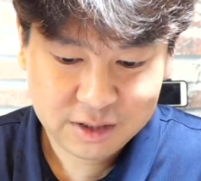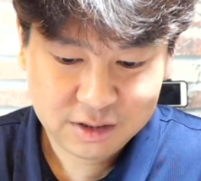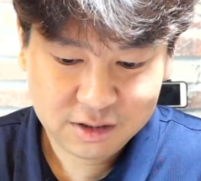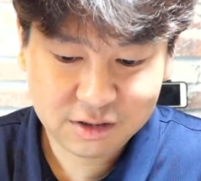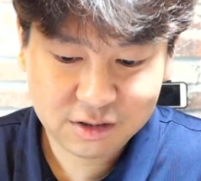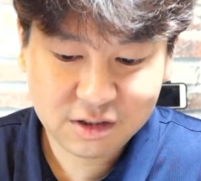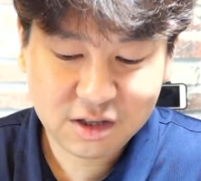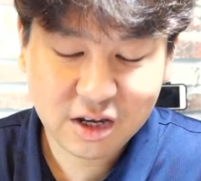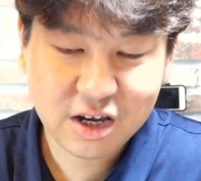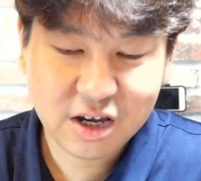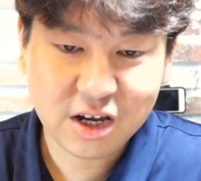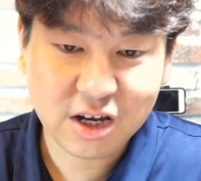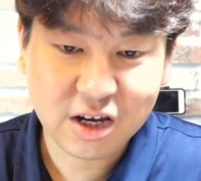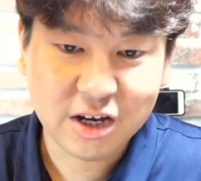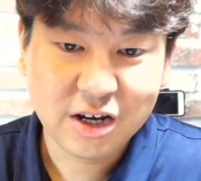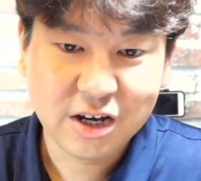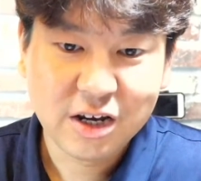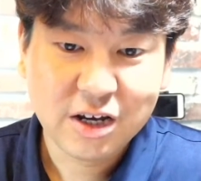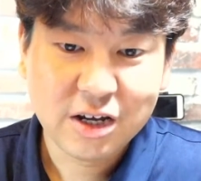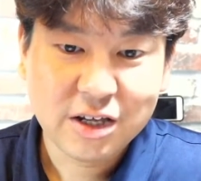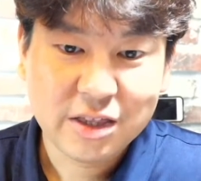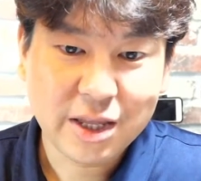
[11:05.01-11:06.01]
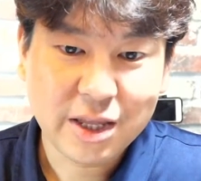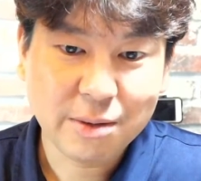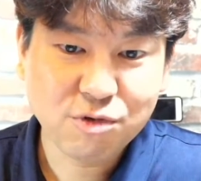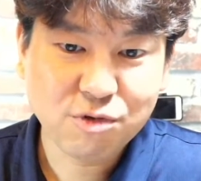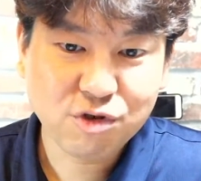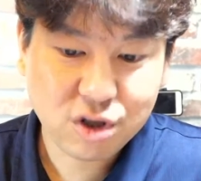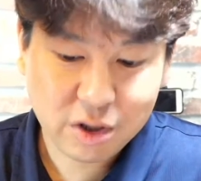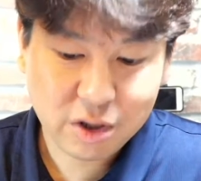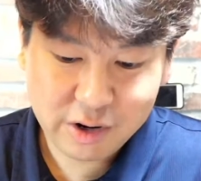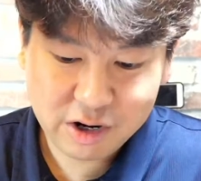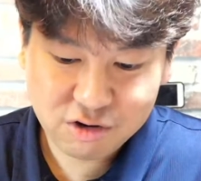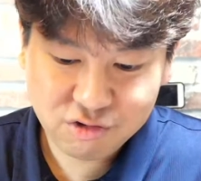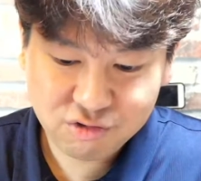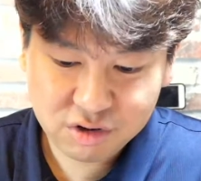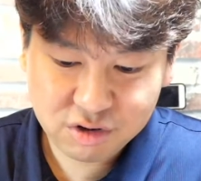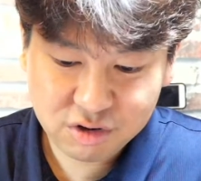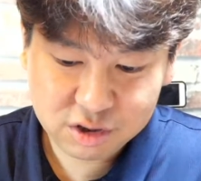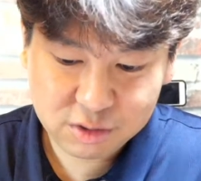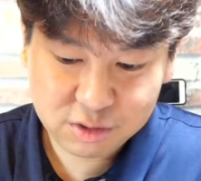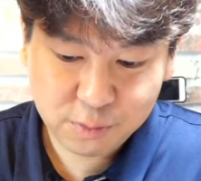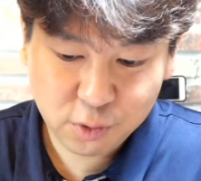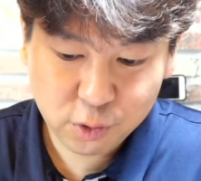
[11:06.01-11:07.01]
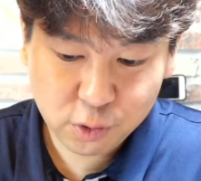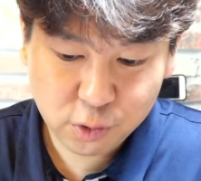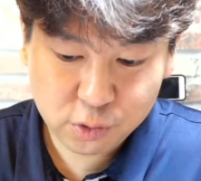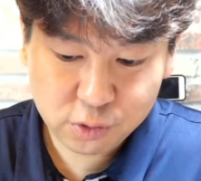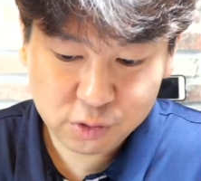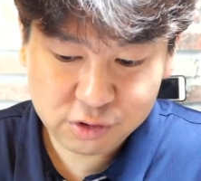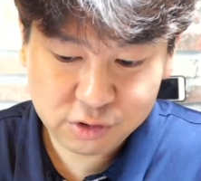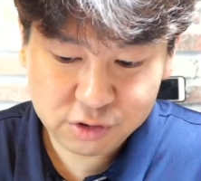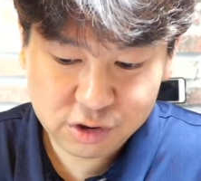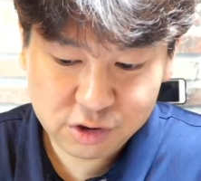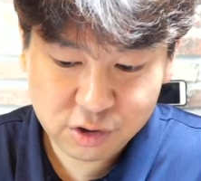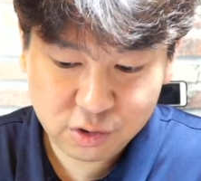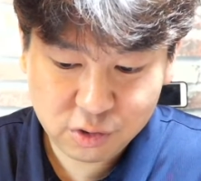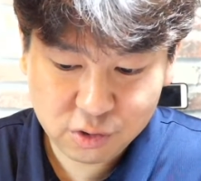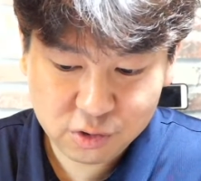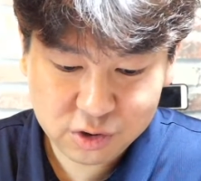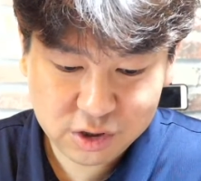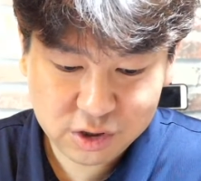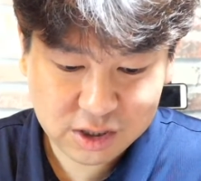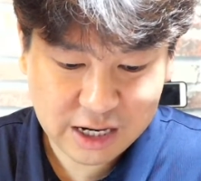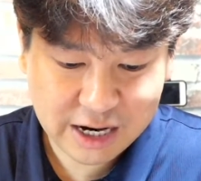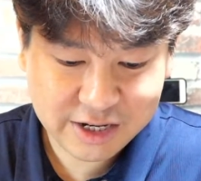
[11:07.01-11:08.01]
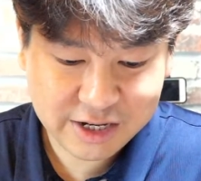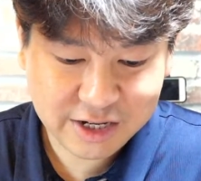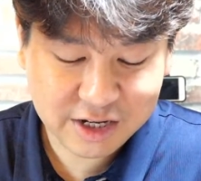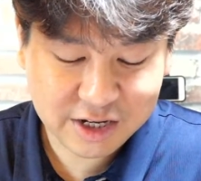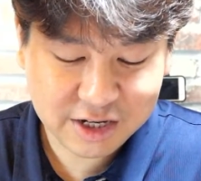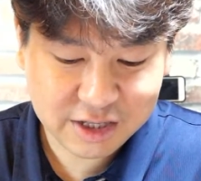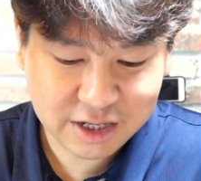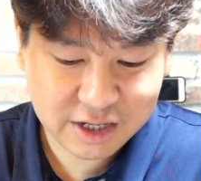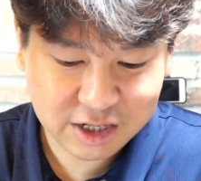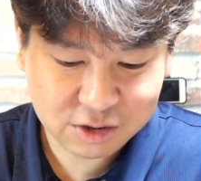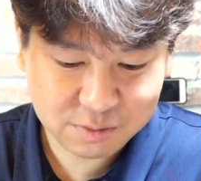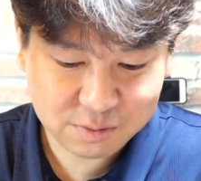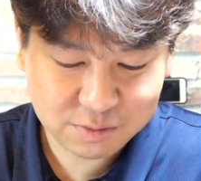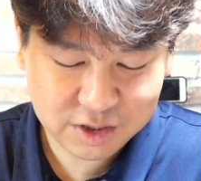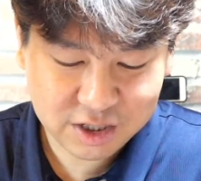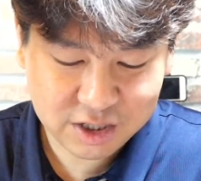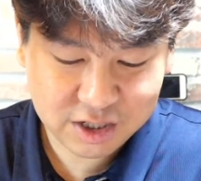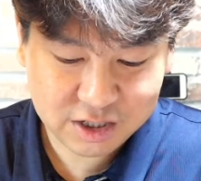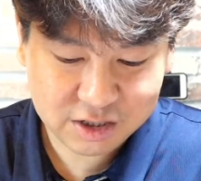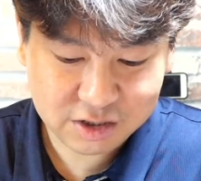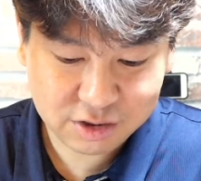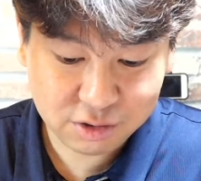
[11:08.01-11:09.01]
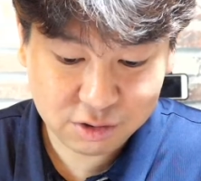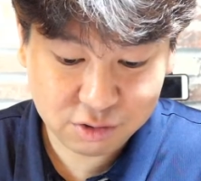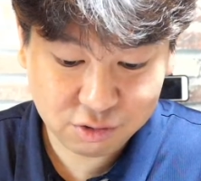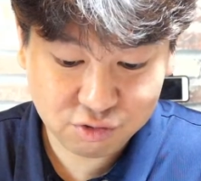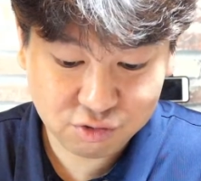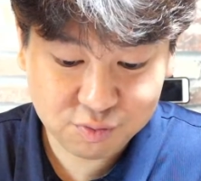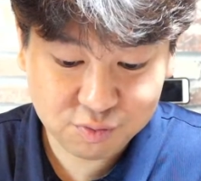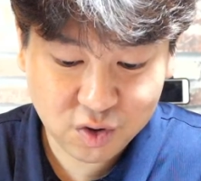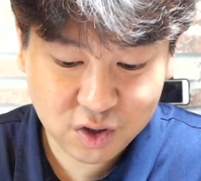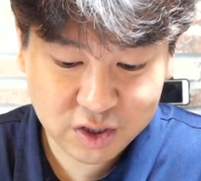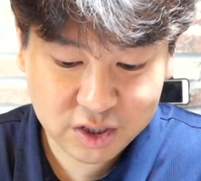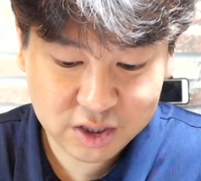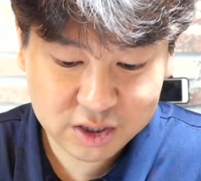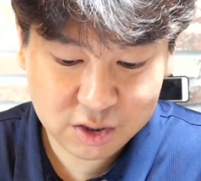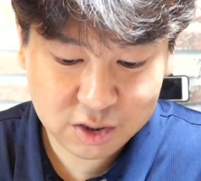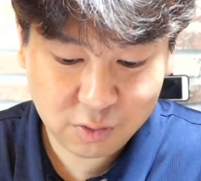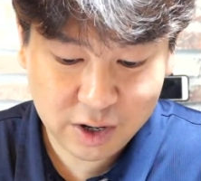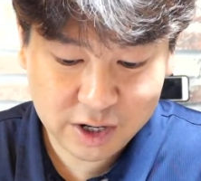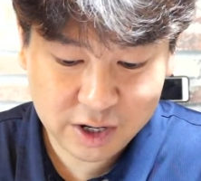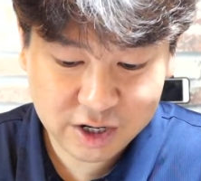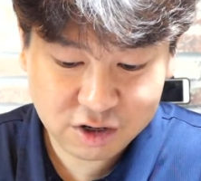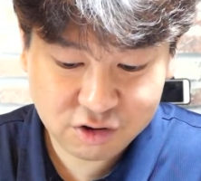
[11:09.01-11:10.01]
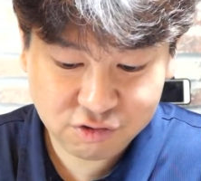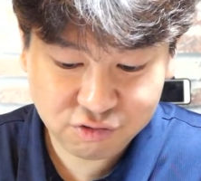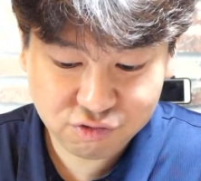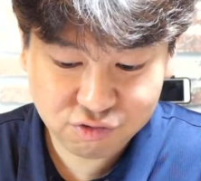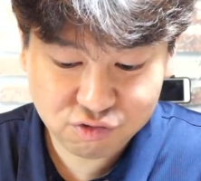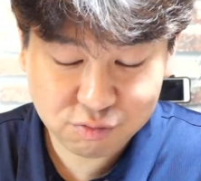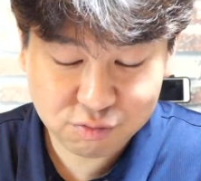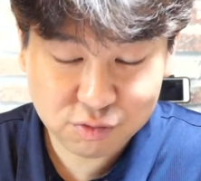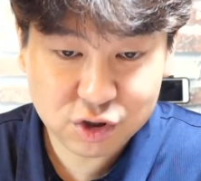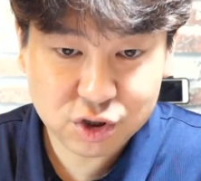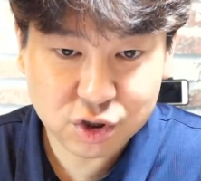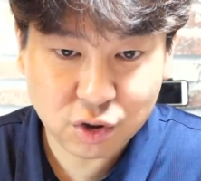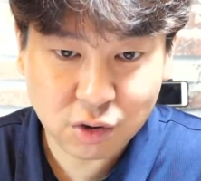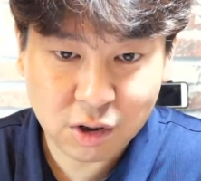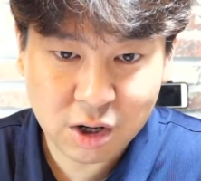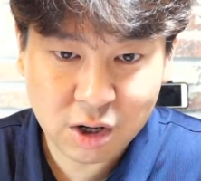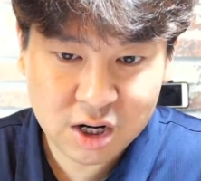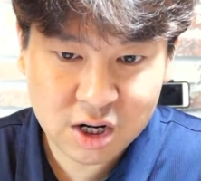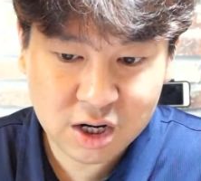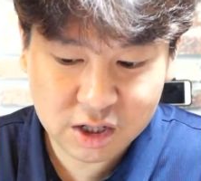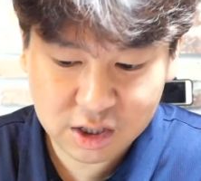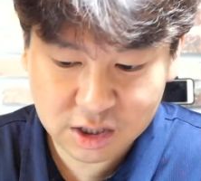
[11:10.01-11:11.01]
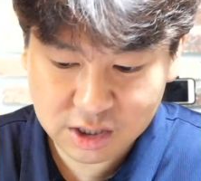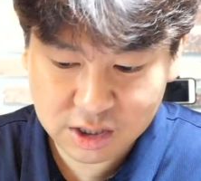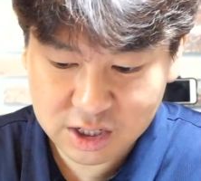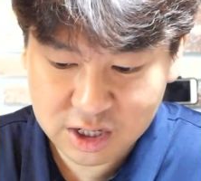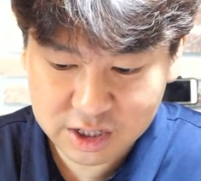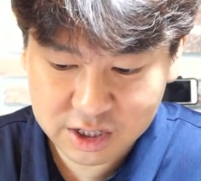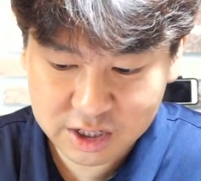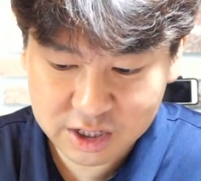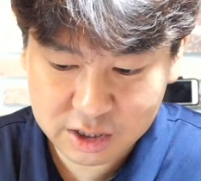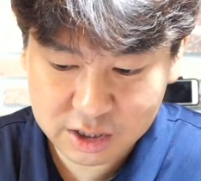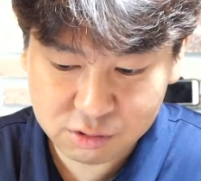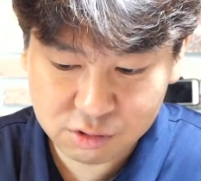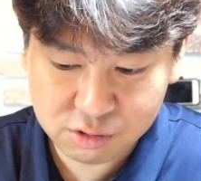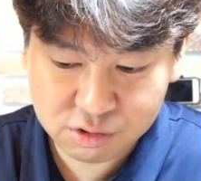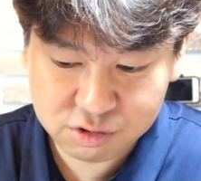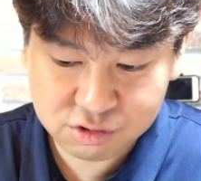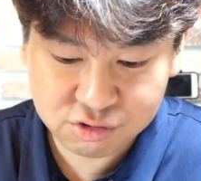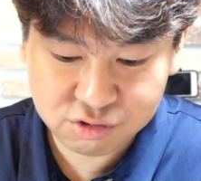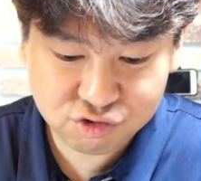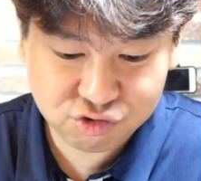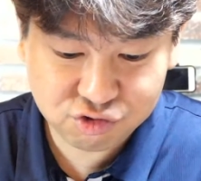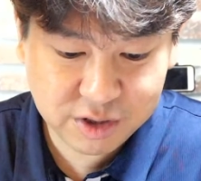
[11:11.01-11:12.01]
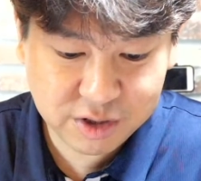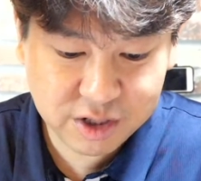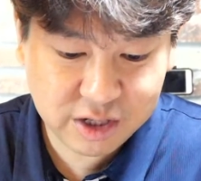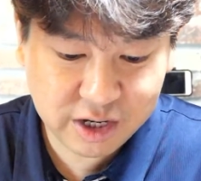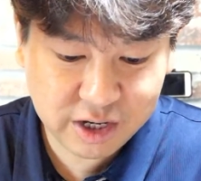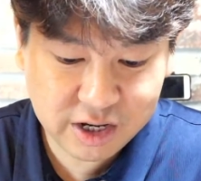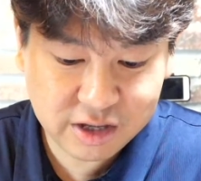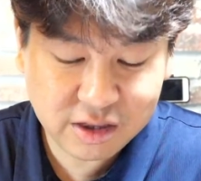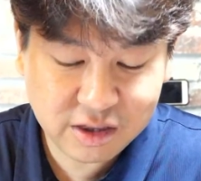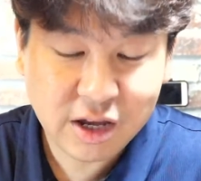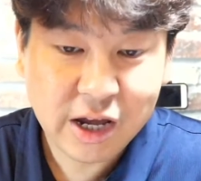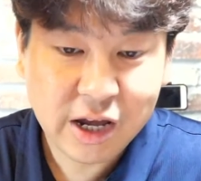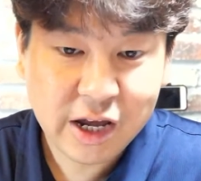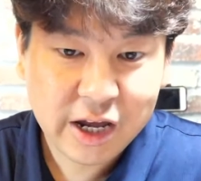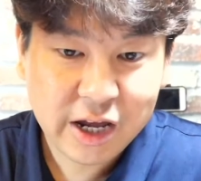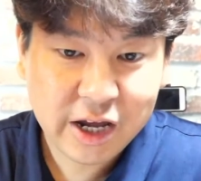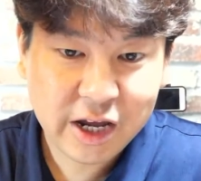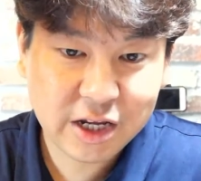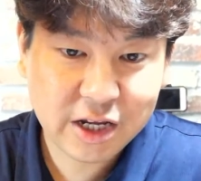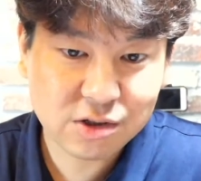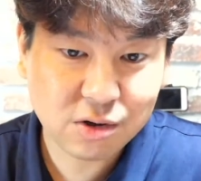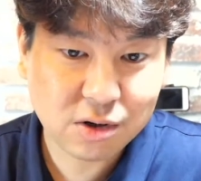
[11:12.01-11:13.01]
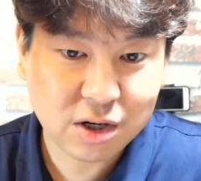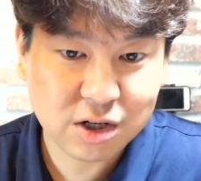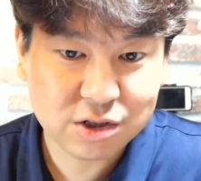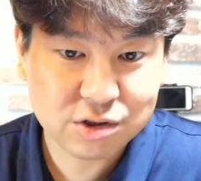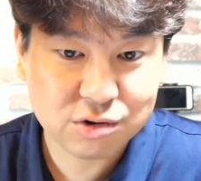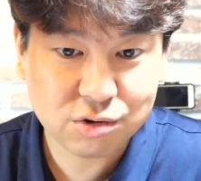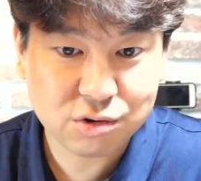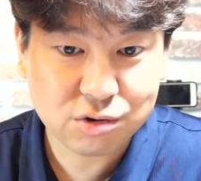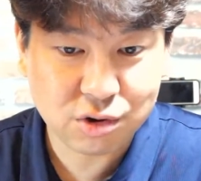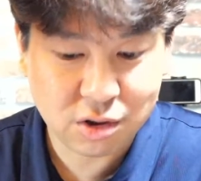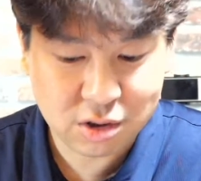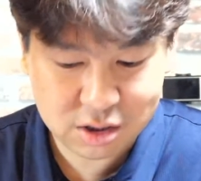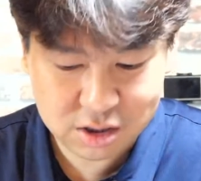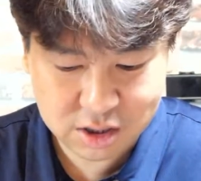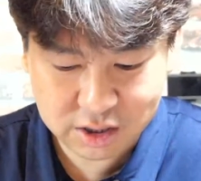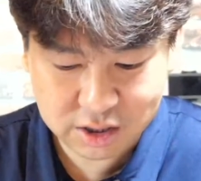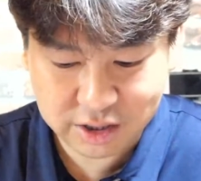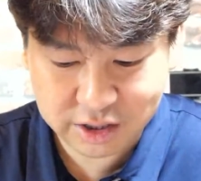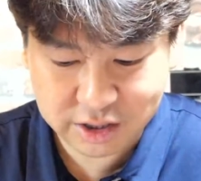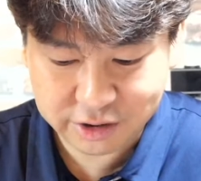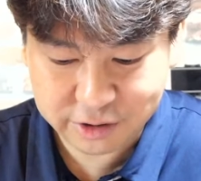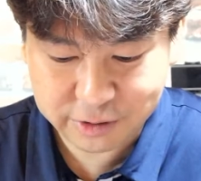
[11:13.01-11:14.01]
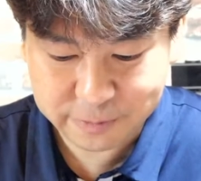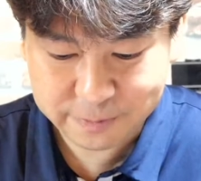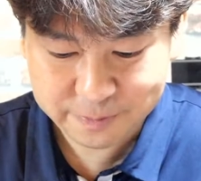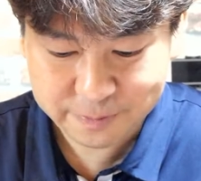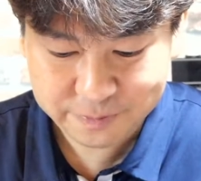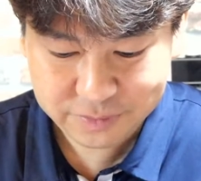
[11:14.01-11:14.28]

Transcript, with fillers: 그때 남유다 왕국에서 포로로 끌려온 이 다니엘이 나섭니다. 그리고 누부갓네살 왕이 꾼 꿈을 정확하게 이야기하고 그 꿈에 대한 해석까지도 정확하게 내려요.